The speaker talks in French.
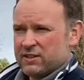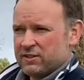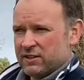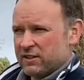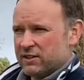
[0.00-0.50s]

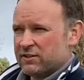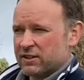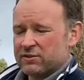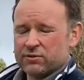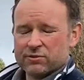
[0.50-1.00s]
et
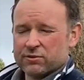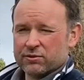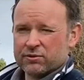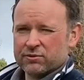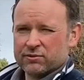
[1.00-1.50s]
ça
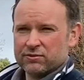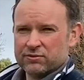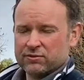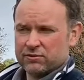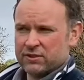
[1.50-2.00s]
se,
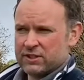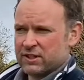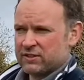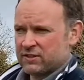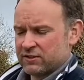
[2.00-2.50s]
on va
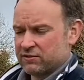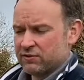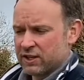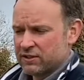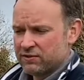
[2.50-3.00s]
dire que ça
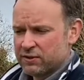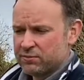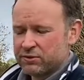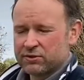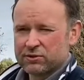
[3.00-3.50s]
se
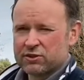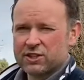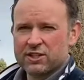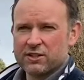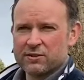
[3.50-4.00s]
vérifie puisque
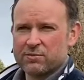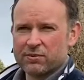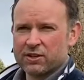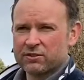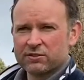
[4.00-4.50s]
je les,
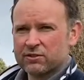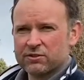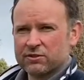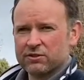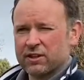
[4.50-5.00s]
pour
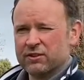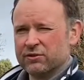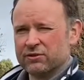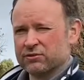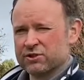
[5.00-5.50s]
l'instant, euh, elles
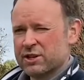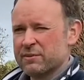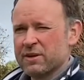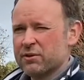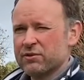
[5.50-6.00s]
ne sont
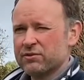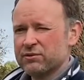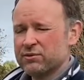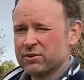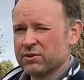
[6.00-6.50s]
jamais
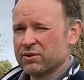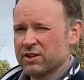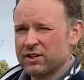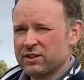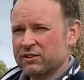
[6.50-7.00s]
revenues euh,
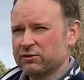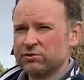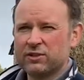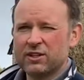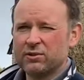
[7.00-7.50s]

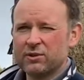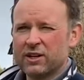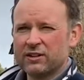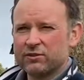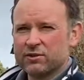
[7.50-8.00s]
toutes les deux
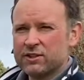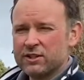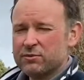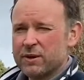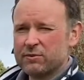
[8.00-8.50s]
à
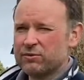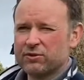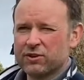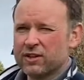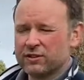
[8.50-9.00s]
l'atelier ou même
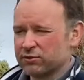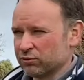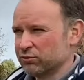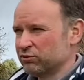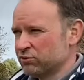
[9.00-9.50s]
une seule. Elles
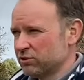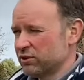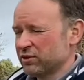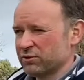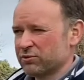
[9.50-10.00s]
sont
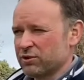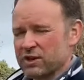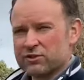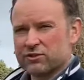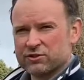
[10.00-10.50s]
toujours euh,
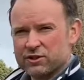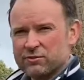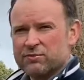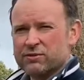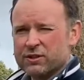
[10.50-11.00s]
sur un
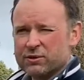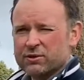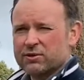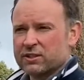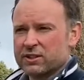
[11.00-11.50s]
chantier puis
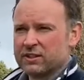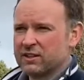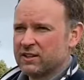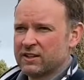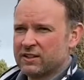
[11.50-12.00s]
l'autre et
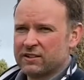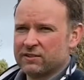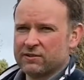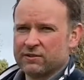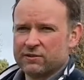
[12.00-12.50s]

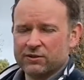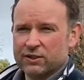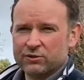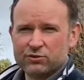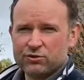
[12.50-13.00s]

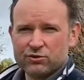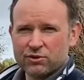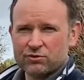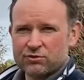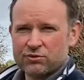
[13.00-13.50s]
on est
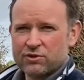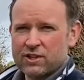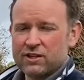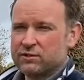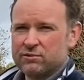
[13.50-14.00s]
toujours
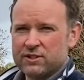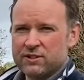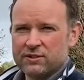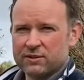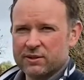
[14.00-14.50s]
toujours à les
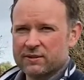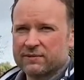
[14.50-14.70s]
utiliser quoi.